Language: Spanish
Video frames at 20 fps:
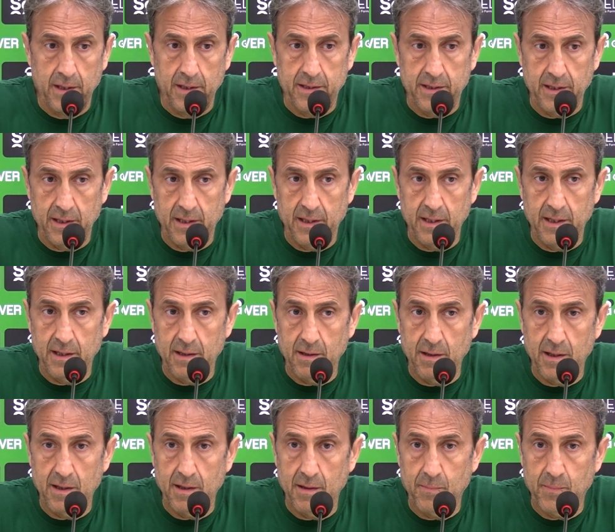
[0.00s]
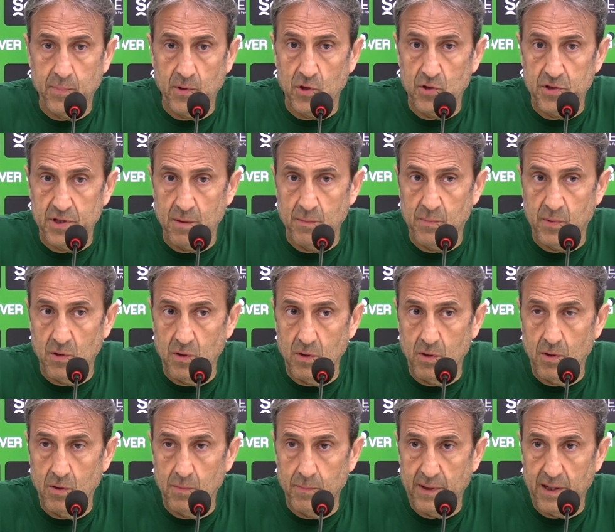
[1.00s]
tiene poco
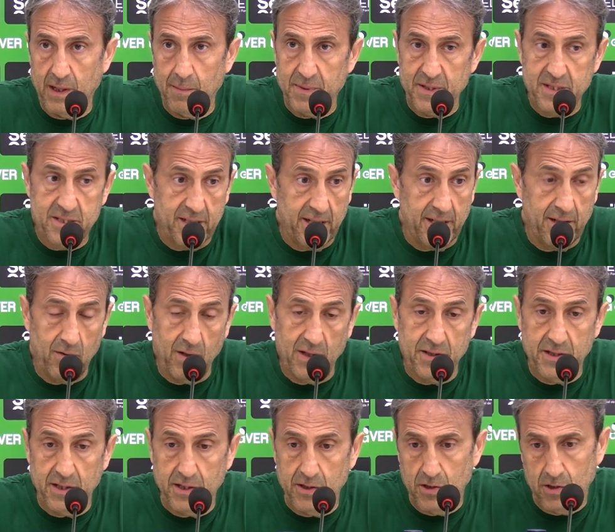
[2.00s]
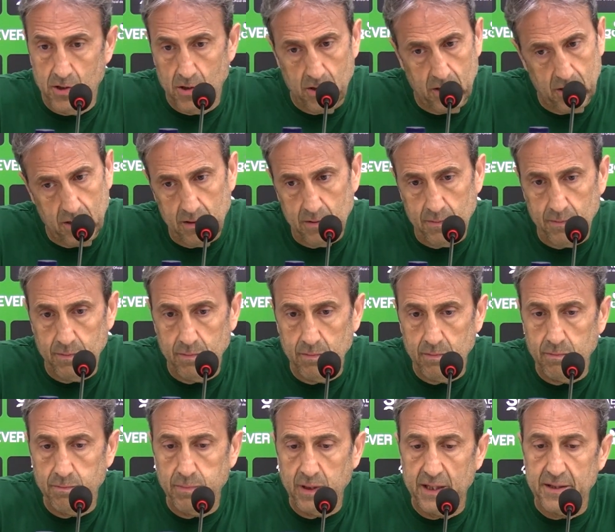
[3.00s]
tiempo para pensar en lo anterior,
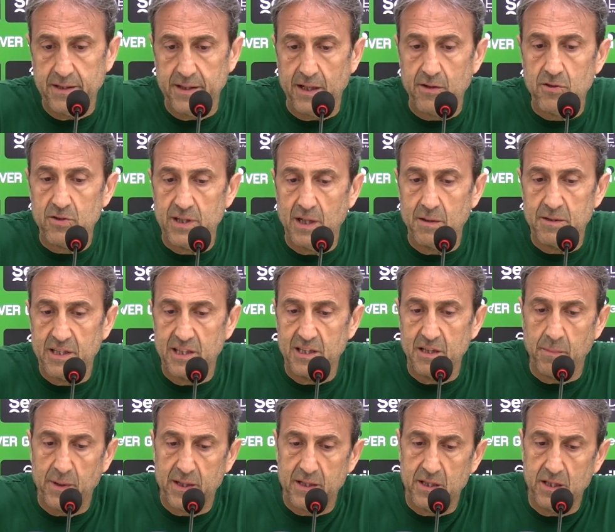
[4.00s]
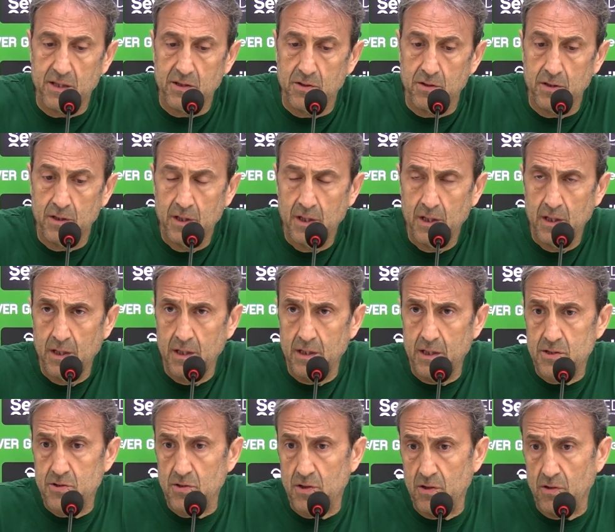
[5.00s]
plantearnos ya el siguiente partido y
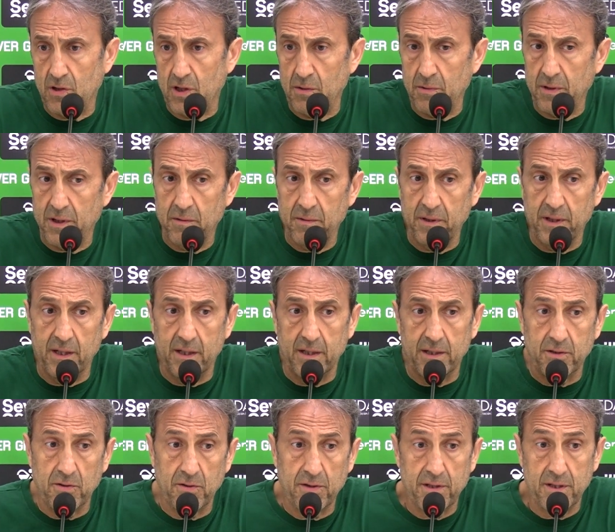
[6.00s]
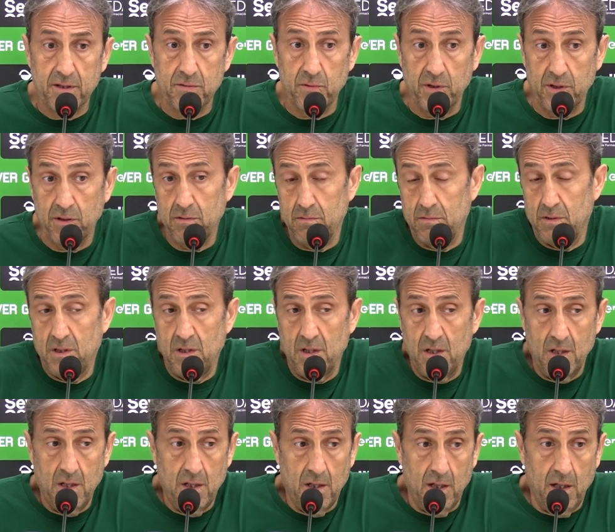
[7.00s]
esto creo que viene bien. Entonces, bueno,
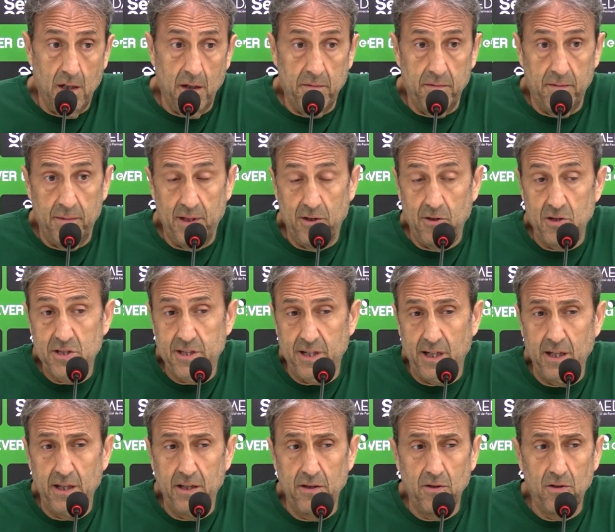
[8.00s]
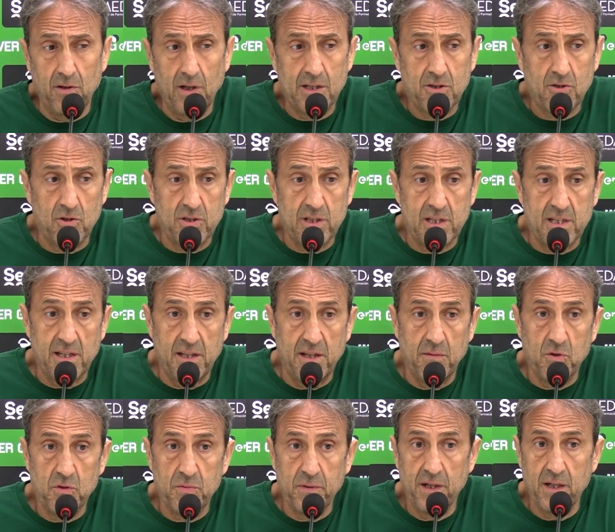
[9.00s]
habiendo extraído las cosas que
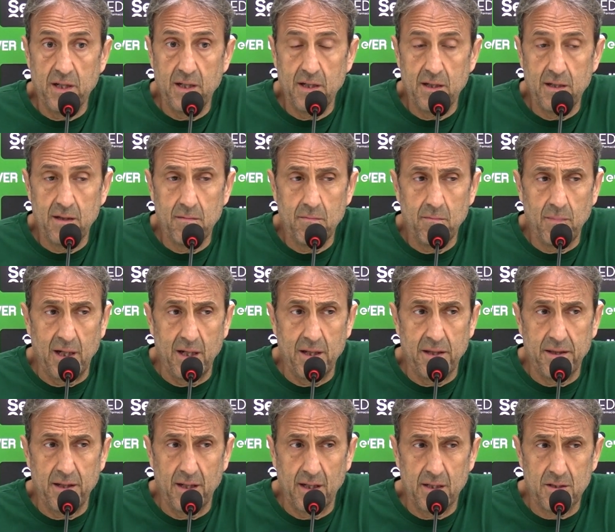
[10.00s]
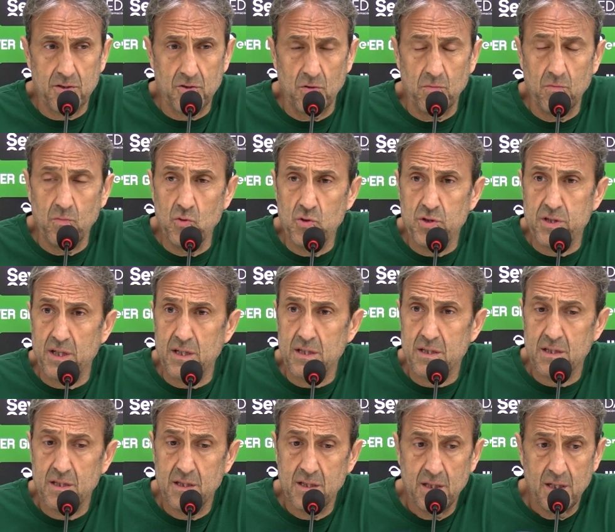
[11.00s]
hicimos bien en Valencia, que son
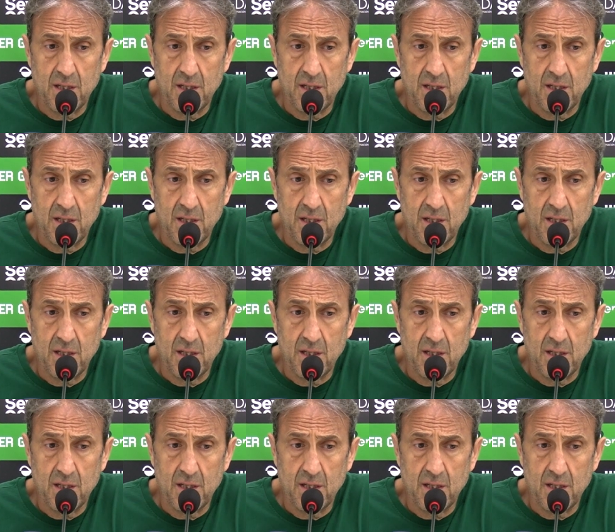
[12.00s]
muchas,